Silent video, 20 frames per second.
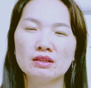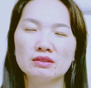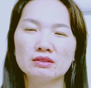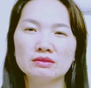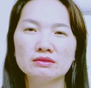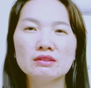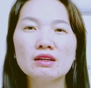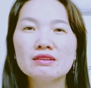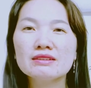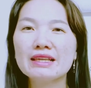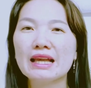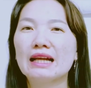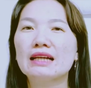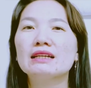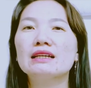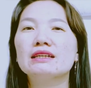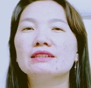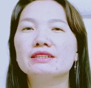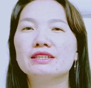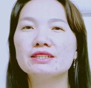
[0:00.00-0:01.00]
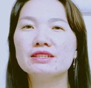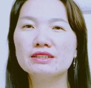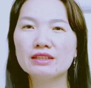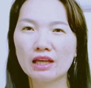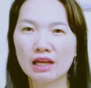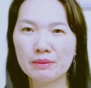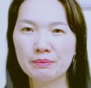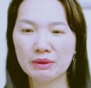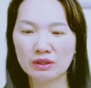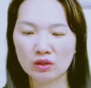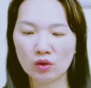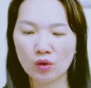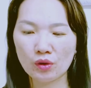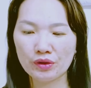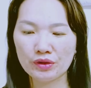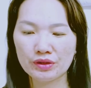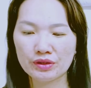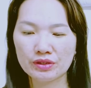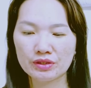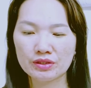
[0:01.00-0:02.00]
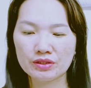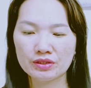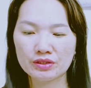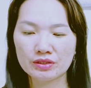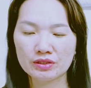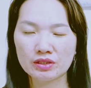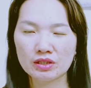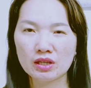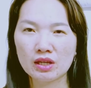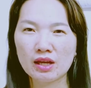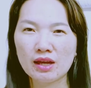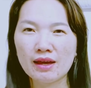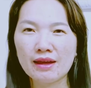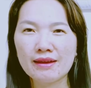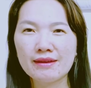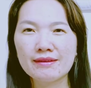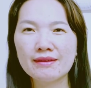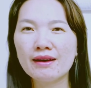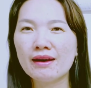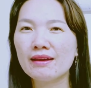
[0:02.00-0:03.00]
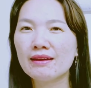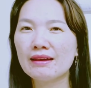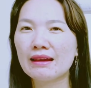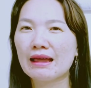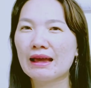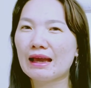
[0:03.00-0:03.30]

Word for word: đơn giản là chỉ như thế mà thôi nên là